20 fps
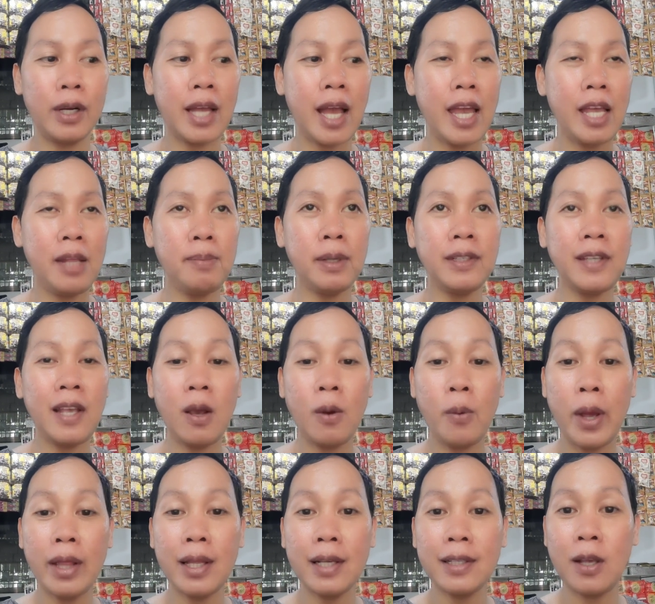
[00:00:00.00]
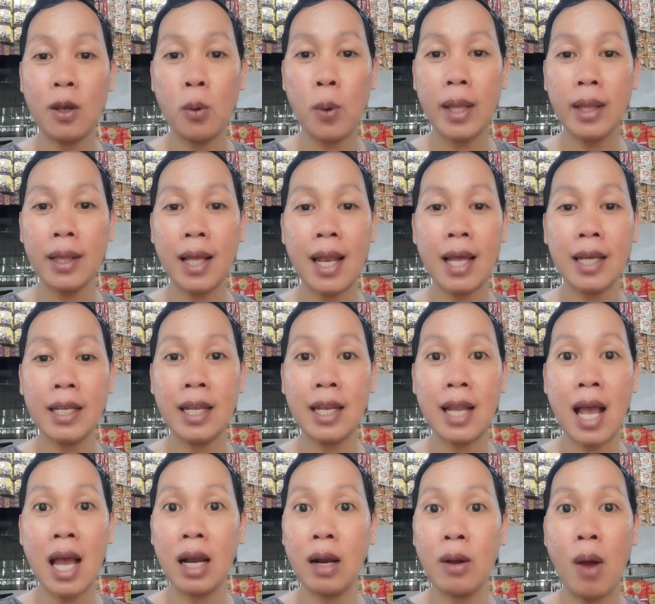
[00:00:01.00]
Kahit pa 50-50 lang yan
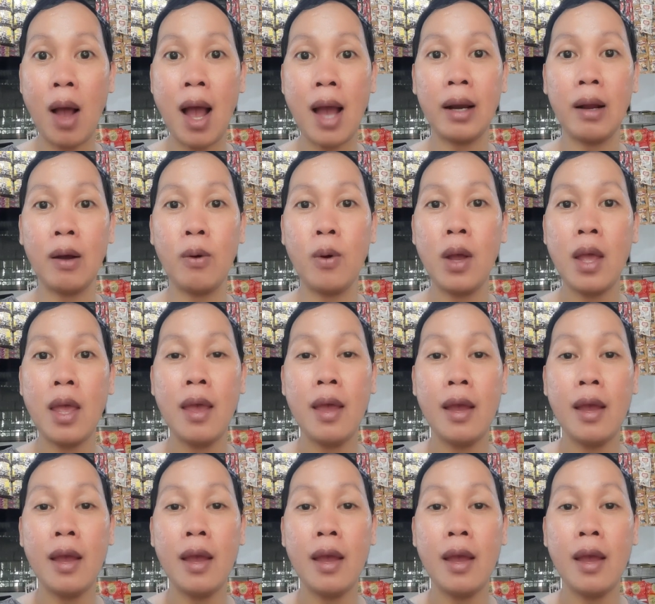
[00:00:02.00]
araw-araw.